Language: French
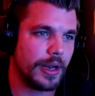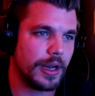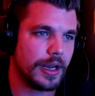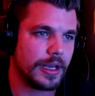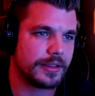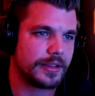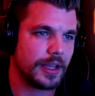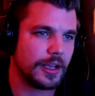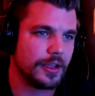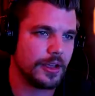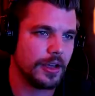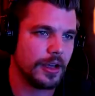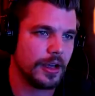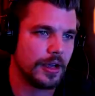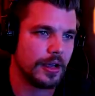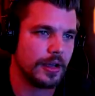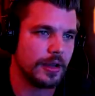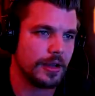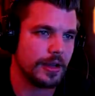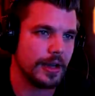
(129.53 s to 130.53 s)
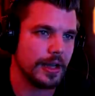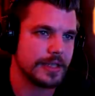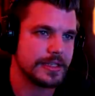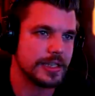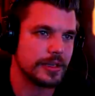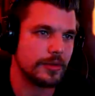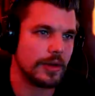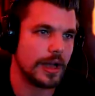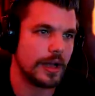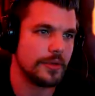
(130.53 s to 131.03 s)
aller à l'intérieur. Là
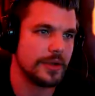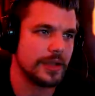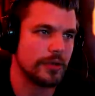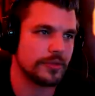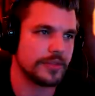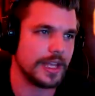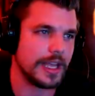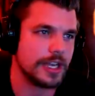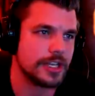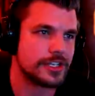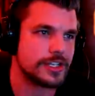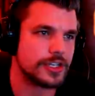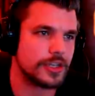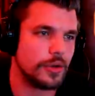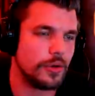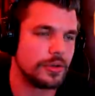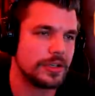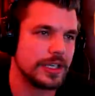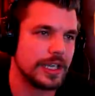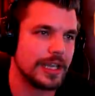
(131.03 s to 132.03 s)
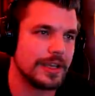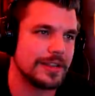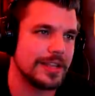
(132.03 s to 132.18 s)
c'est quoi Ah oui on nage, ok.